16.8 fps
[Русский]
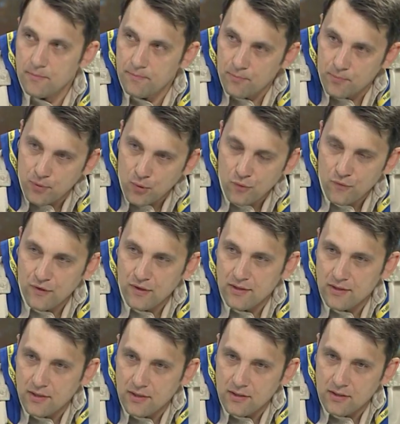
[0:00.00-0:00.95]

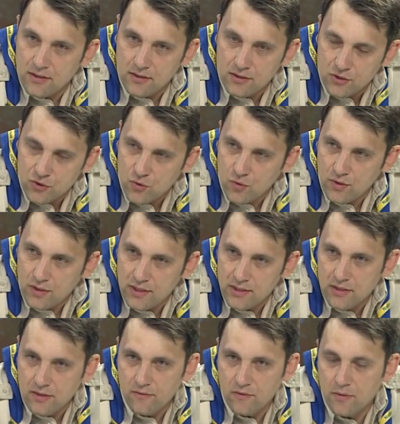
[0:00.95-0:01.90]
профильная школа лидеров,